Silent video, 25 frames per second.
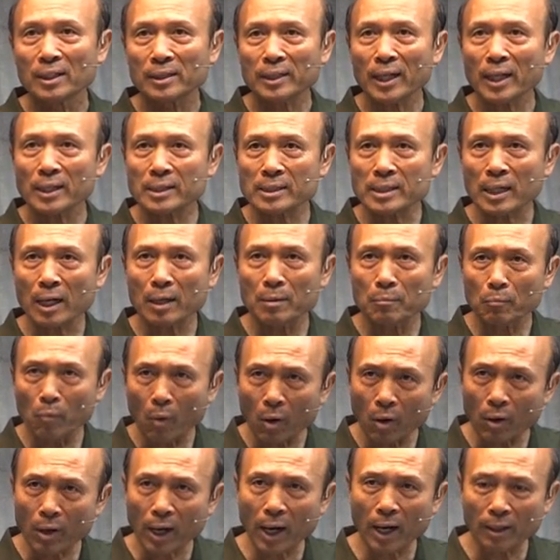但在
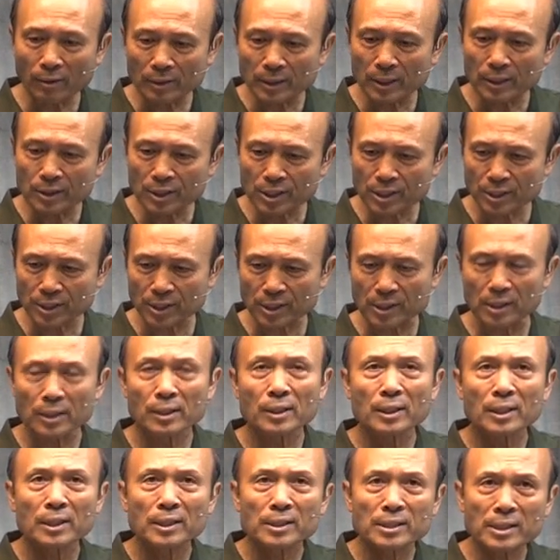末后的日子，
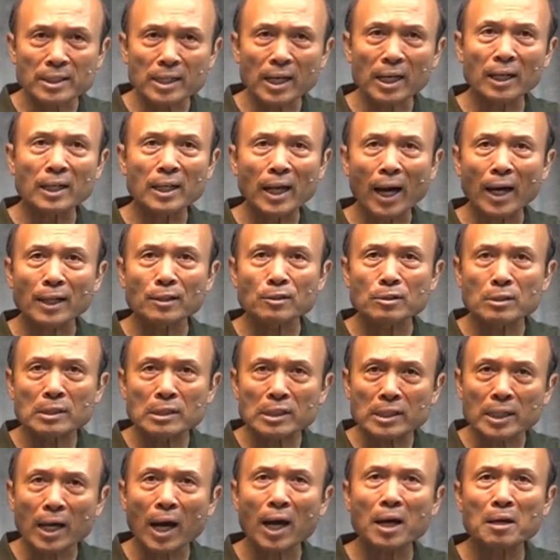将来
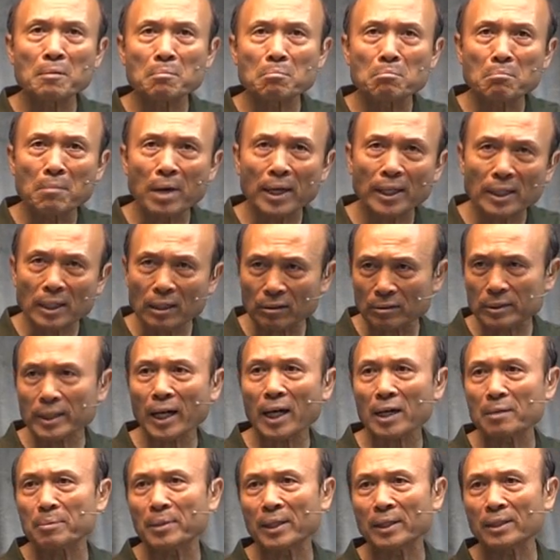再没有
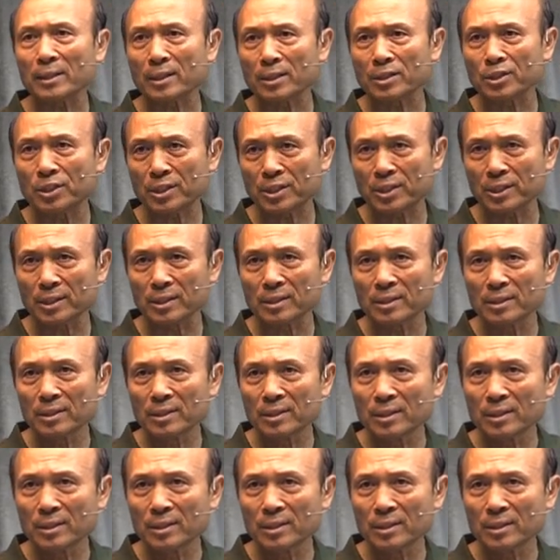太平的日子，